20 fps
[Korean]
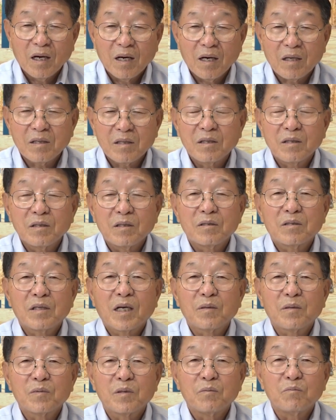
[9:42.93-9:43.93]
아, 그
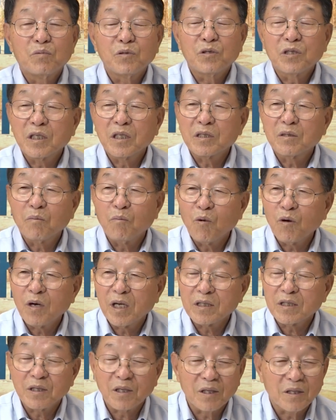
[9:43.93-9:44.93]
사람들 무식해서
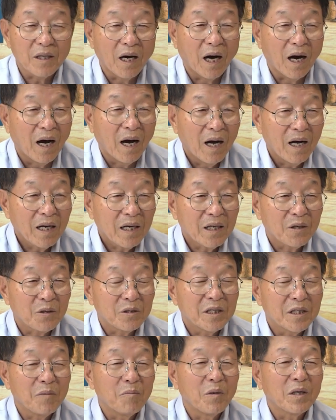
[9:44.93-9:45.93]
몰라서 그런다.
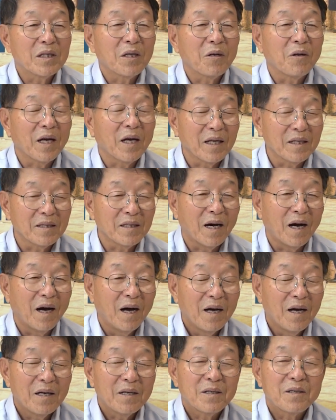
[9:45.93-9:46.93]
그리고 제멋대로 행한다.